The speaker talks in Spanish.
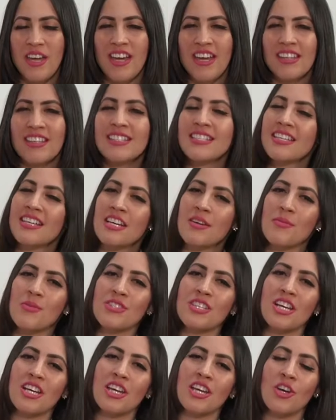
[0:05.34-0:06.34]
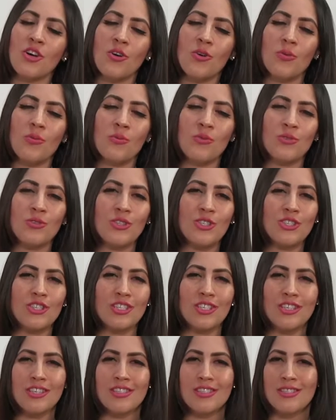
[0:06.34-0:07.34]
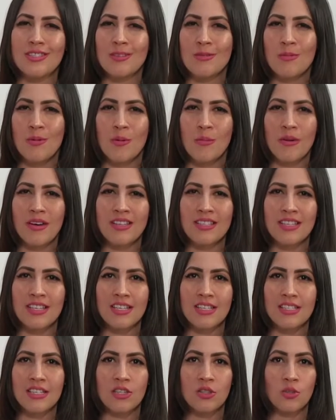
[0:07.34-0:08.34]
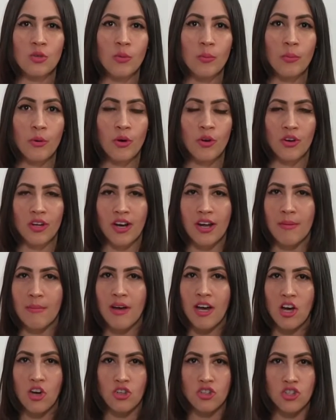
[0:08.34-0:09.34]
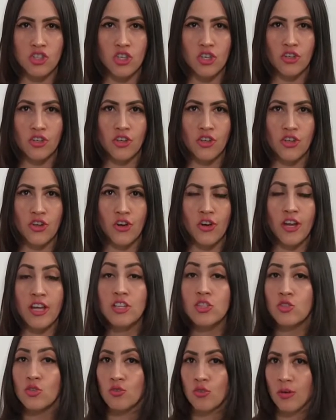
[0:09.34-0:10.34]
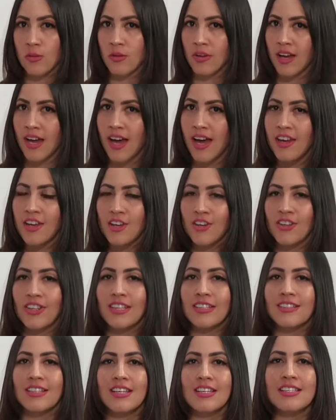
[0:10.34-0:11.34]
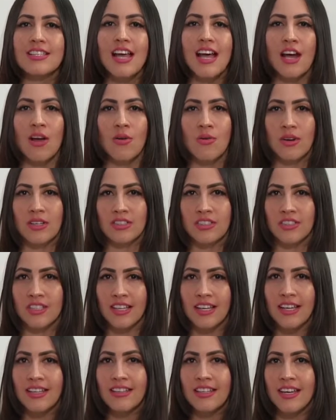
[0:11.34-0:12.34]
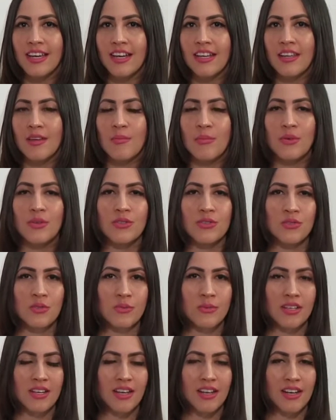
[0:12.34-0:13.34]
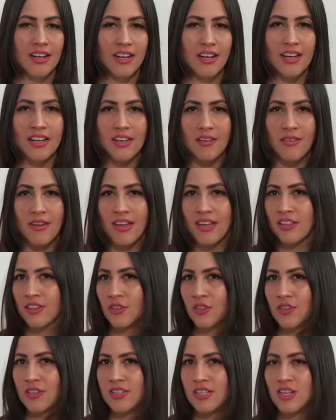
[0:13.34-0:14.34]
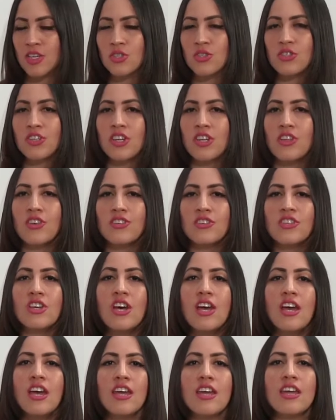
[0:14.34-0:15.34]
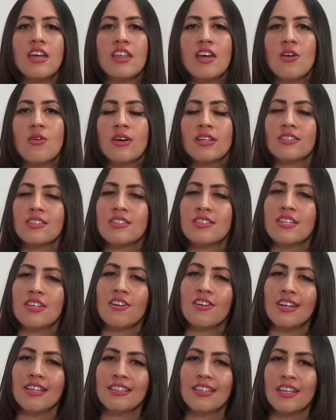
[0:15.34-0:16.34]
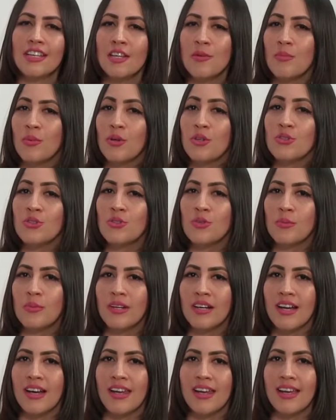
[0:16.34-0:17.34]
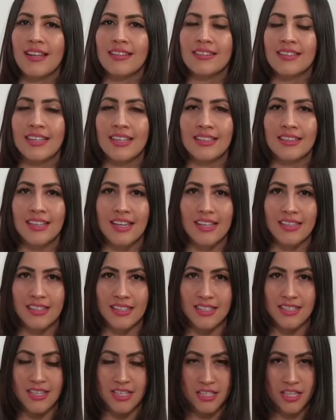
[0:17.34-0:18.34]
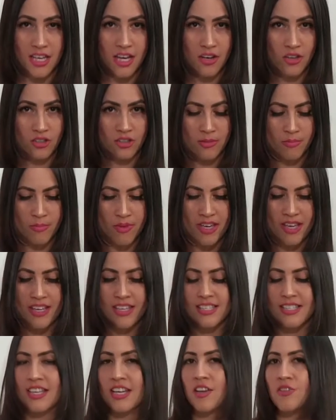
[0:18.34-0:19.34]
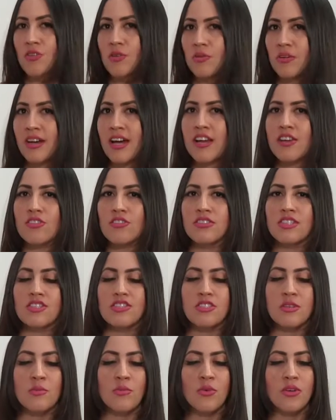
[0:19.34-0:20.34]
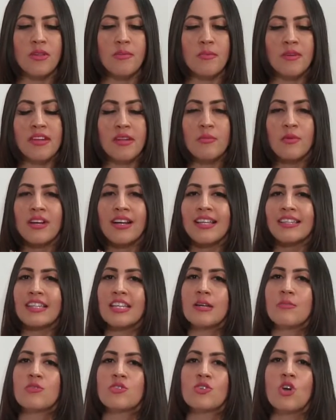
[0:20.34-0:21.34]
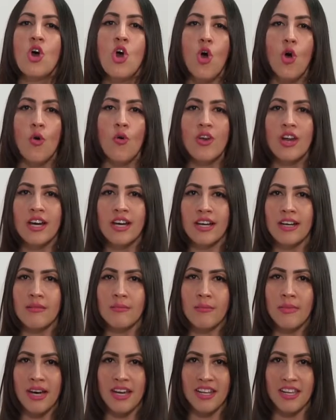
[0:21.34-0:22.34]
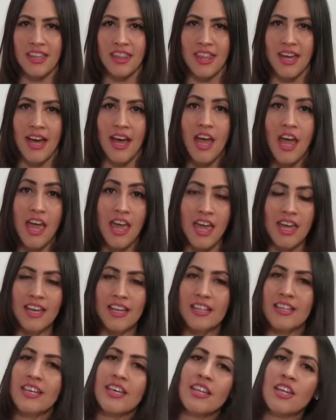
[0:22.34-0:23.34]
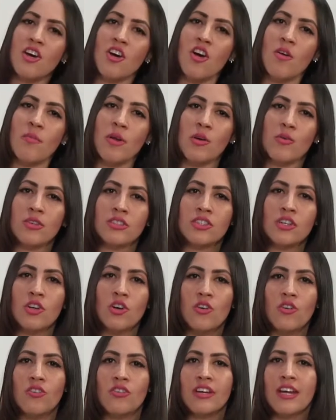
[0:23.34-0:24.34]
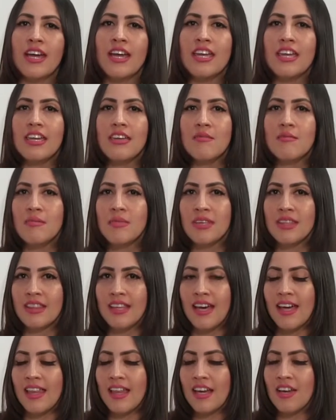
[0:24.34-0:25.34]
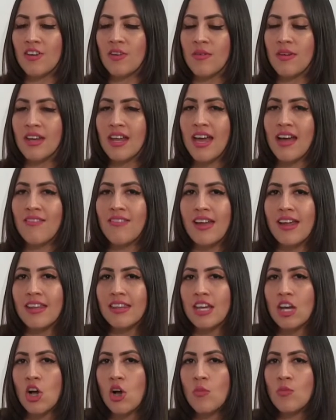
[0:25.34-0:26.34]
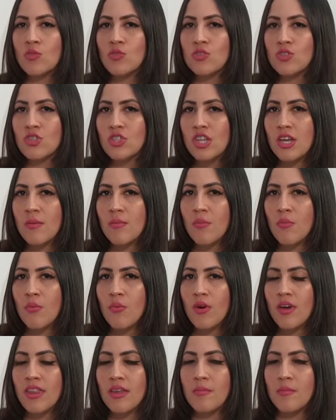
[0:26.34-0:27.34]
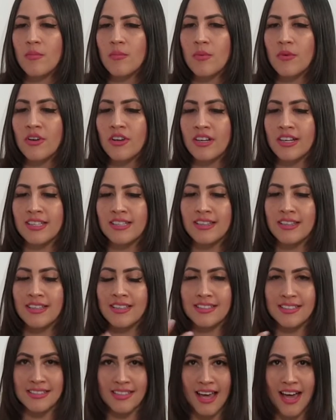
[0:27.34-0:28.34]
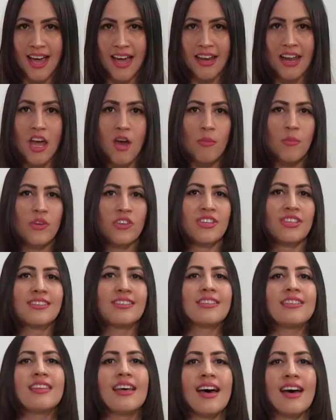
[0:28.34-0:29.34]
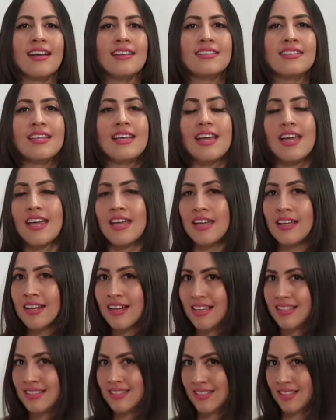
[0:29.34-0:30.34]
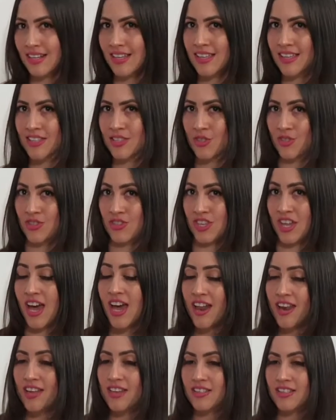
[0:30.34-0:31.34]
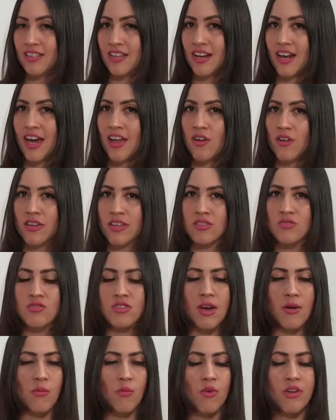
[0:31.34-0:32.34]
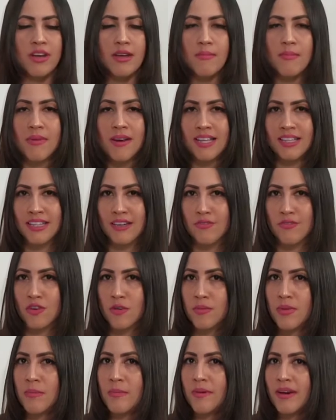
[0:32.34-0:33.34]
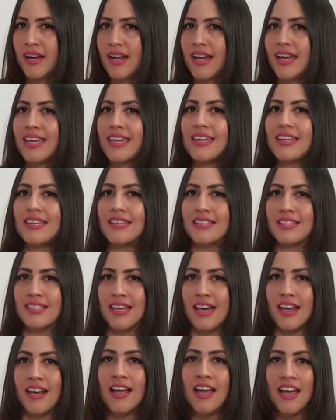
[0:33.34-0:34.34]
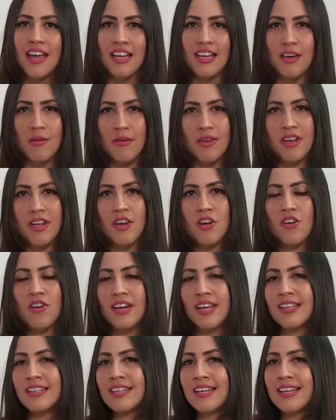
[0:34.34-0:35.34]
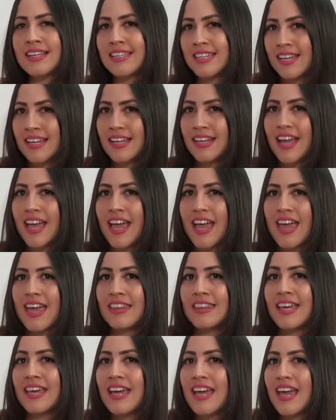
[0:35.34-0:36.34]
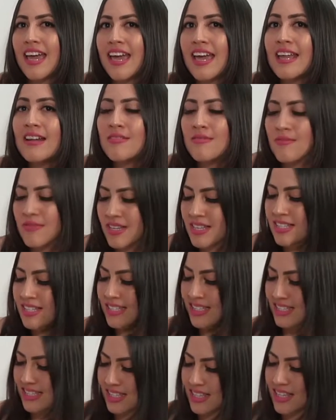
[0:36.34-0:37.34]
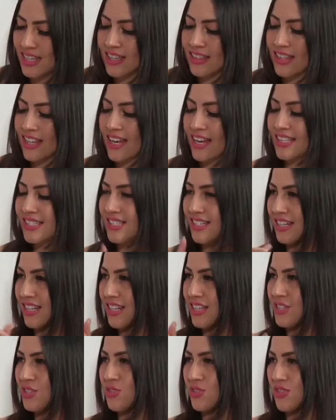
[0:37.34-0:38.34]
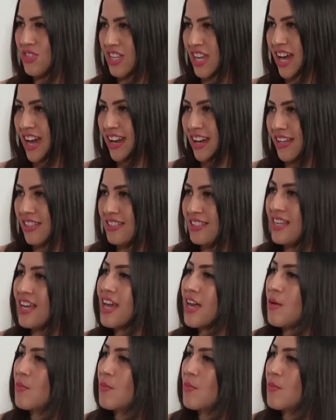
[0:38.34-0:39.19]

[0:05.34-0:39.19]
mi gente, seguimos aquí con muchísimo más de este tu programa Opción y Yo en su nuevo horario de 3 a 4 de la tarde por Super Canal Caribe en todo Estados Unidos y de 4 a 5 de la tarde por Super Canal 33. Así que anoten bien que ese es el nuevo horario, usted no se puede perder porque le tenemos una gran variedad. En el día de hoy me encuentro con una invitada que nos viene a hablar de cómo usted puede progresar, proyectarse en las redes sociales. Claro que es una buena plataforma para iniciar, que viene con con el taller eh, de LBC de las redes sociales.